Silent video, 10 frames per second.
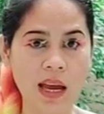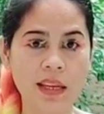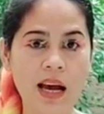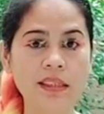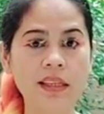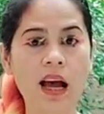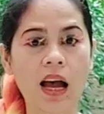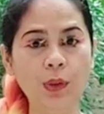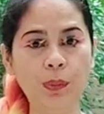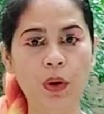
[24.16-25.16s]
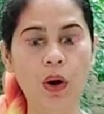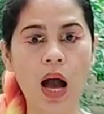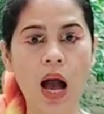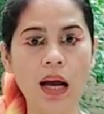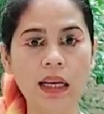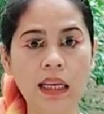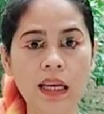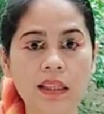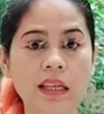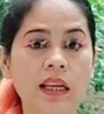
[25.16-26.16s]
Nasa ano po, ang
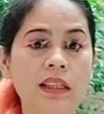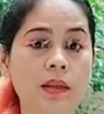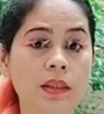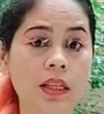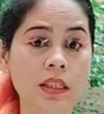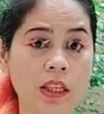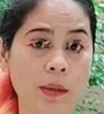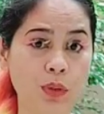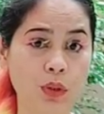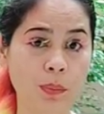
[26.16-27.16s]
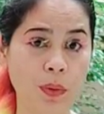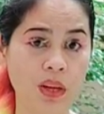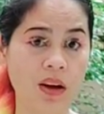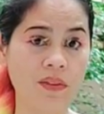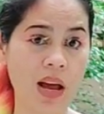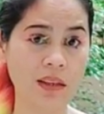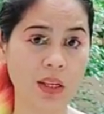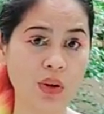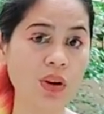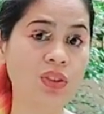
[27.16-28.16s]
link nasa description po ng vlog na
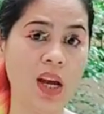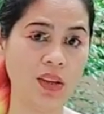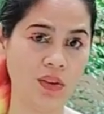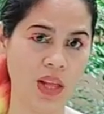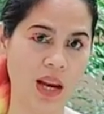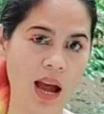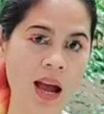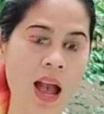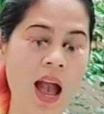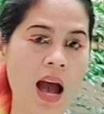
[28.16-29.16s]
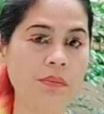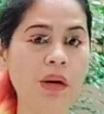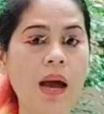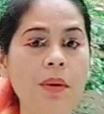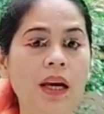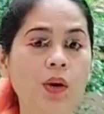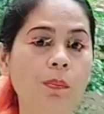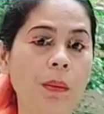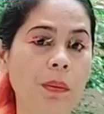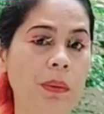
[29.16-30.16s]
to. Check nyo na lang. At marami kayong
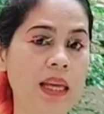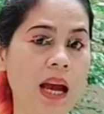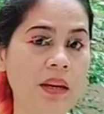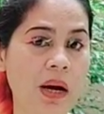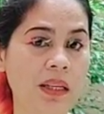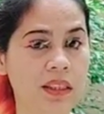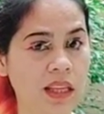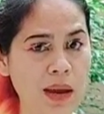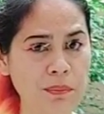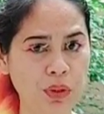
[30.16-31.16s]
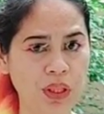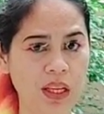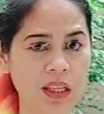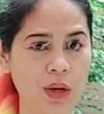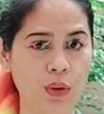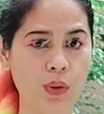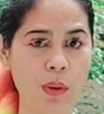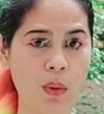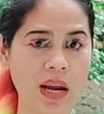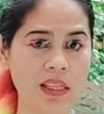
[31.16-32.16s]
pagpipilian ng mga design. Pwede rin kayong
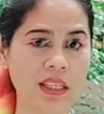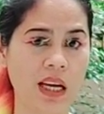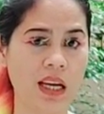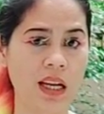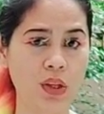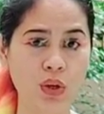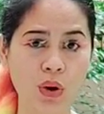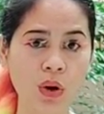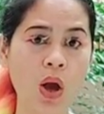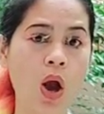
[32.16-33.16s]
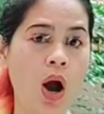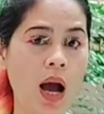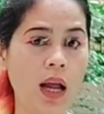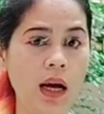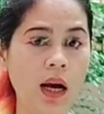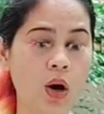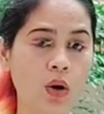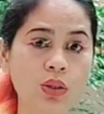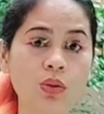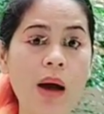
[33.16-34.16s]
gumawa ng sarili nyong uh,
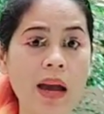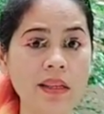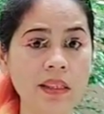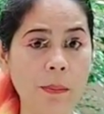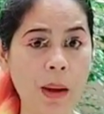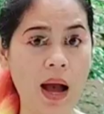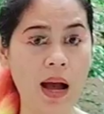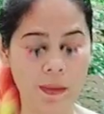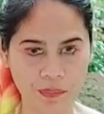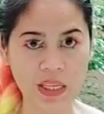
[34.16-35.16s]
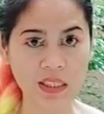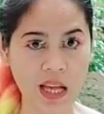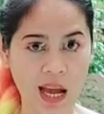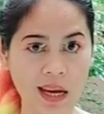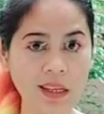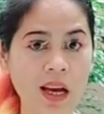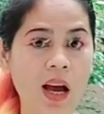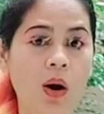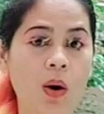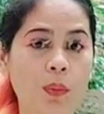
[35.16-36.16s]
customized na pa-design.
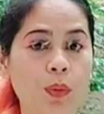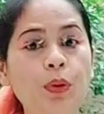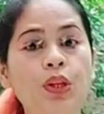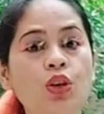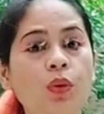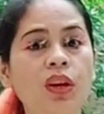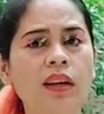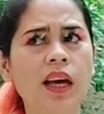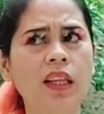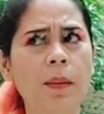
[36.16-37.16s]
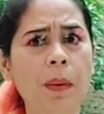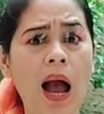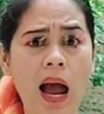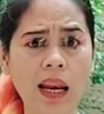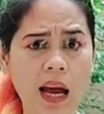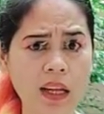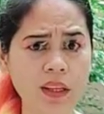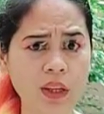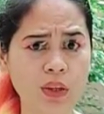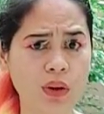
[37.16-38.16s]
Pwede nyo lagyan ng
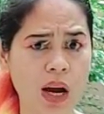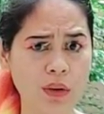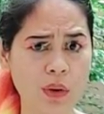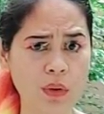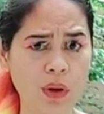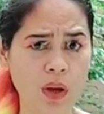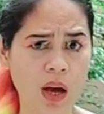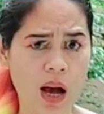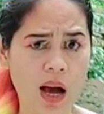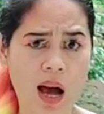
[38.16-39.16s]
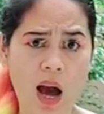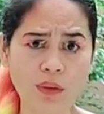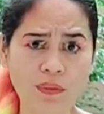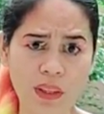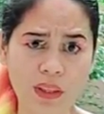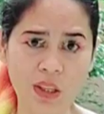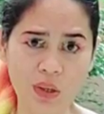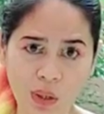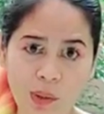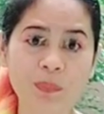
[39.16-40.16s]
pangalan, yung ano, uh, outfit
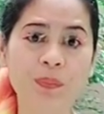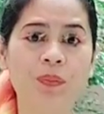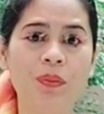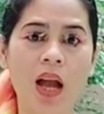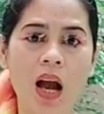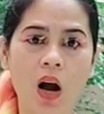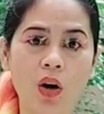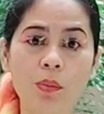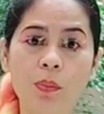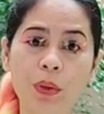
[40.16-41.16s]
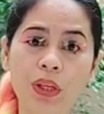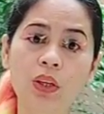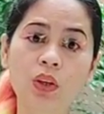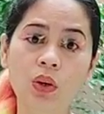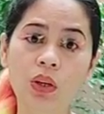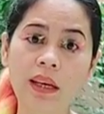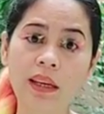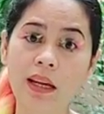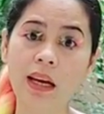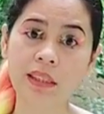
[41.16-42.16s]
niyo or pwede nyo
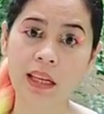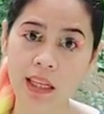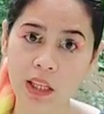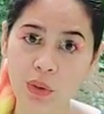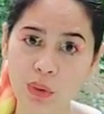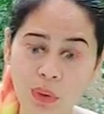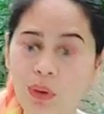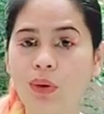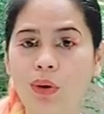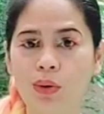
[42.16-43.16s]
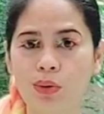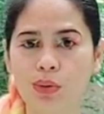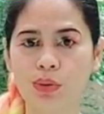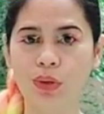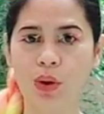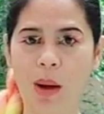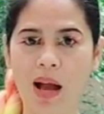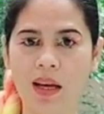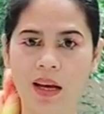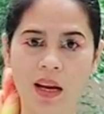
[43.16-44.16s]
lagyan ng sarili nyong logo kung gusto niyo
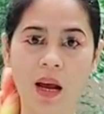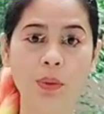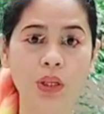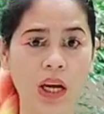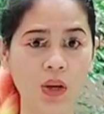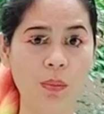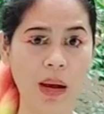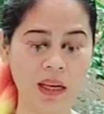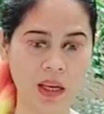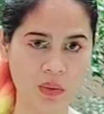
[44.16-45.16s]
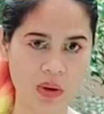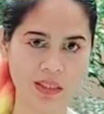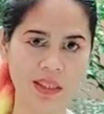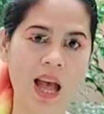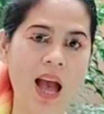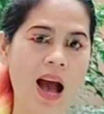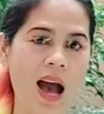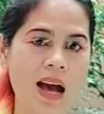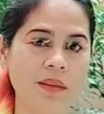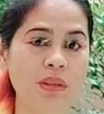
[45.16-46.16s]
mga karagarak pwede kayong mag-request
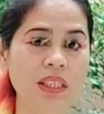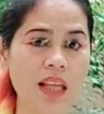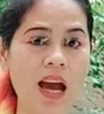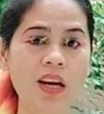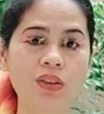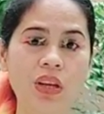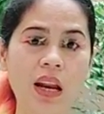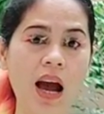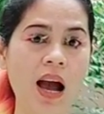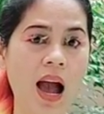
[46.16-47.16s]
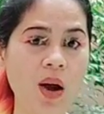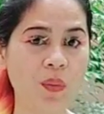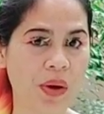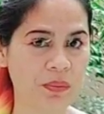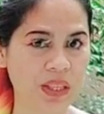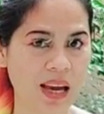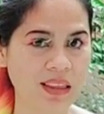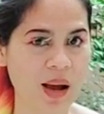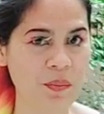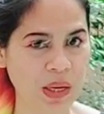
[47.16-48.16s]
at bisitahin na lang ang website
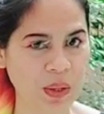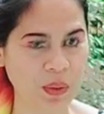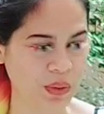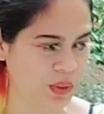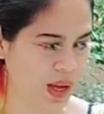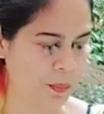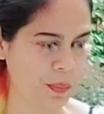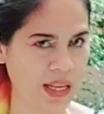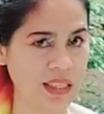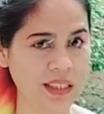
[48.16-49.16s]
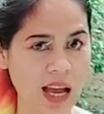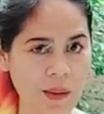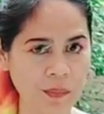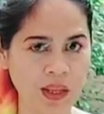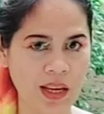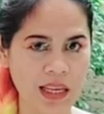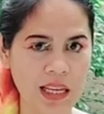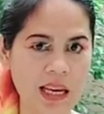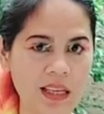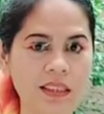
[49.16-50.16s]
ng Bigolo Company sa
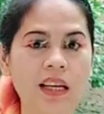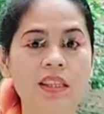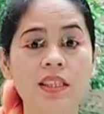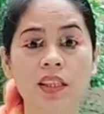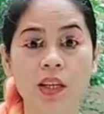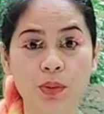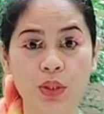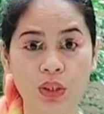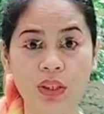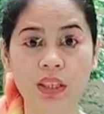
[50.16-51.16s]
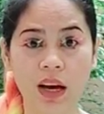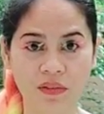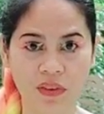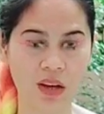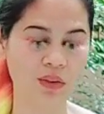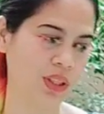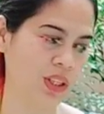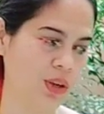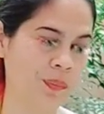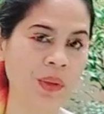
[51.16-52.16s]
link sa description ng vlog kong
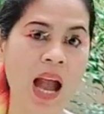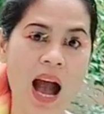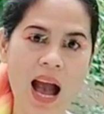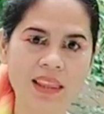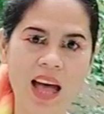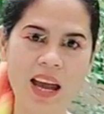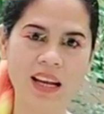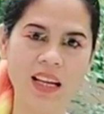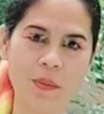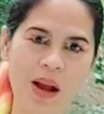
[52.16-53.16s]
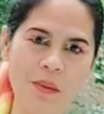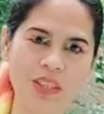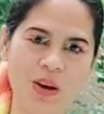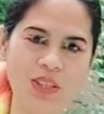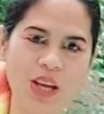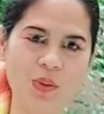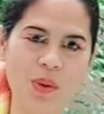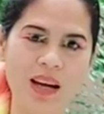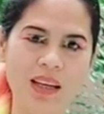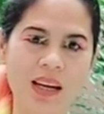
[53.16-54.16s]
ito. At dahil nga nag-promise ako sa inyo
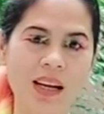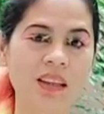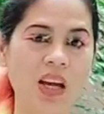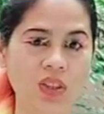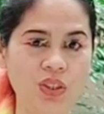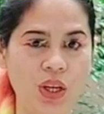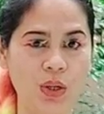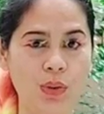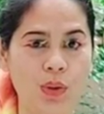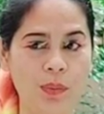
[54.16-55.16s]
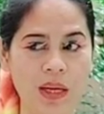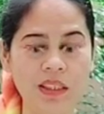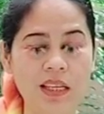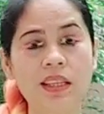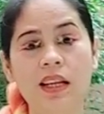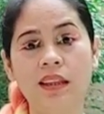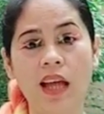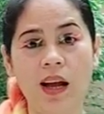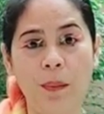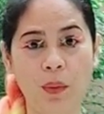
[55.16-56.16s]
mga karagkarag na isi-share ko yung blessings na
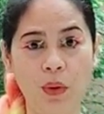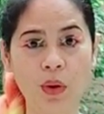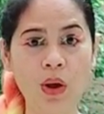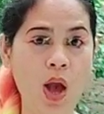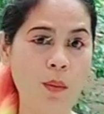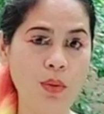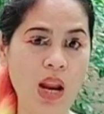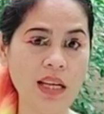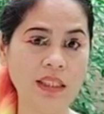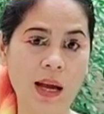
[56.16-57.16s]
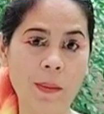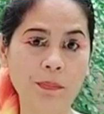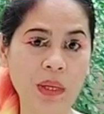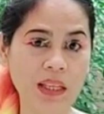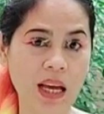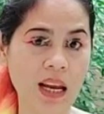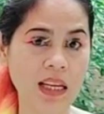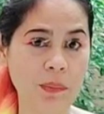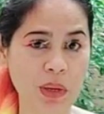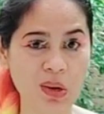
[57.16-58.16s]
natanggap ko mula sa pinadala
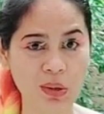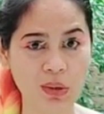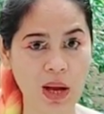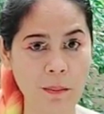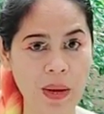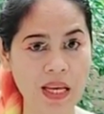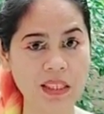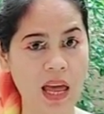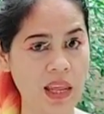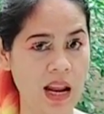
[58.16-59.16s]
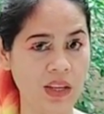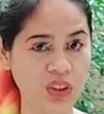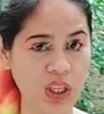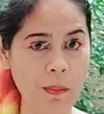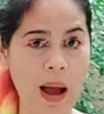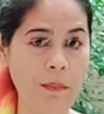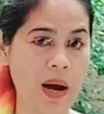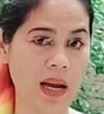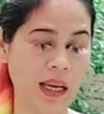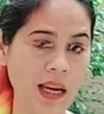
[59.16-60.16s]
ng Bigolo Company sa kanilang gym
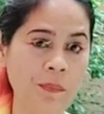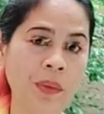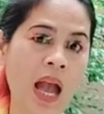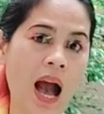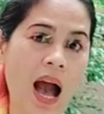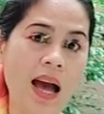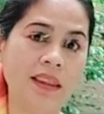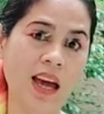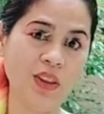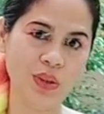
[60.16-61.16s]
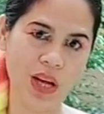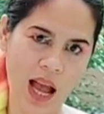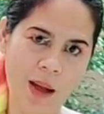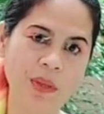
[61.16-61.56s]
apparel. At eto na nga,